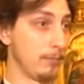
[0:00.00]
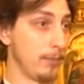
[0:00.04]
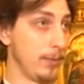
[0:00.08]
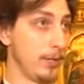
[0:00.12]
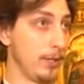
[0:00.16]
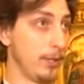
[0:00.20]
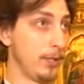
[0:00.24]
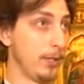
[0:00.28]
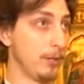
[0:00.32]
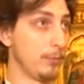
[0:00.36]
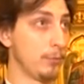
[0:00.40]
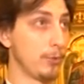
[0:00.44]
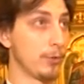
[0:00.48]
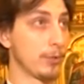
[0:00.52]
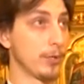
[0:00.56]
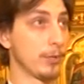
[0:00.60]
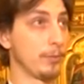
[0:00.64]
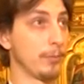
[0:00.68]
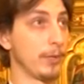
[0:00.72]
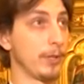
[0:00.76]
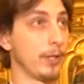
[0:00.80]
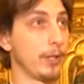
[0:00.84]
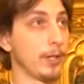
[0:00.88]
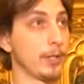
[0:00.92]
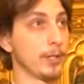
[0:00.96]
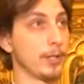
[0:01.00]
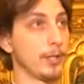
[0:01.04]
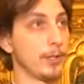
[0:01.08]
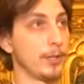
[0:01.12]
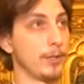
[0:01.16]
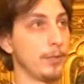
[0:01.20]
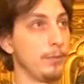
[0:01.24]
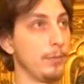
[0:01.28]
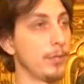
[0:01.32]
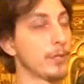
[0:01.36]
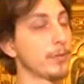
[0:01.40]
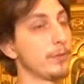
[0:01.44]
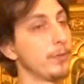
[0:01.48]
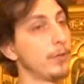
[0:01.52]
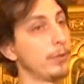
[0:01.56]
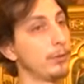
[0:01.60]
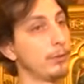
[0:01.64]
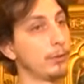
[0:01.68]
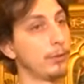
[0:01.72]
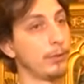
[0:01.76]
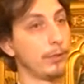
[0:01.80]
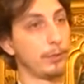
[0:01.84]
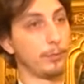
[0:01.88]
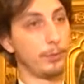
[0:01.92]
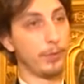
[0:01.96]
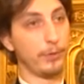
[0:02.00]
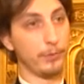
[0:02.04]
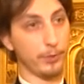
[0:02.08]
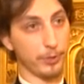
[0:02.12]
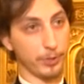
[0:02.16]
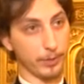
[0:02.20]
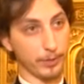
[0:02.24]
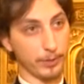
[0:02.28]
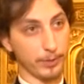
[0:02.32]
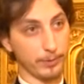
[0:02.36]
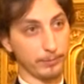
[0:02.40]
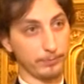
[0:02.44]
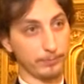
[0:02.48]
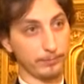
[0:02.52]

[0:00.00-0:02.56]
мы не можем отказать себе в своих дурных привычках